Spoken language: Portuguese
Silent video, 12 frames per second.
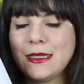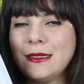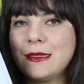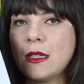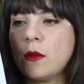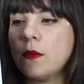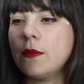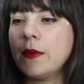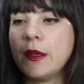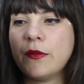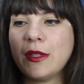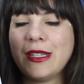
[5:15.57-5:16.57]
Então
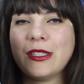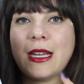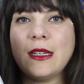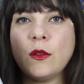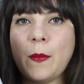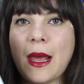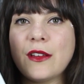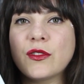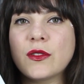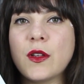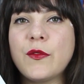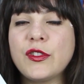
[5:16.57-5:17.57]
eu vou deixar ele no
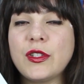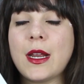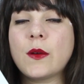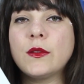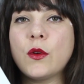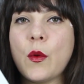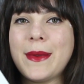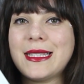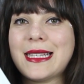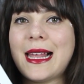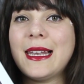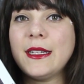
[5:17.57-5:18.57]
plástico, só vou tirar quando eu
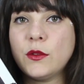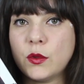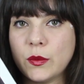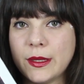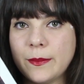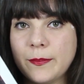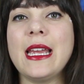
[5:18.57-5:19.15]
começar a leitura.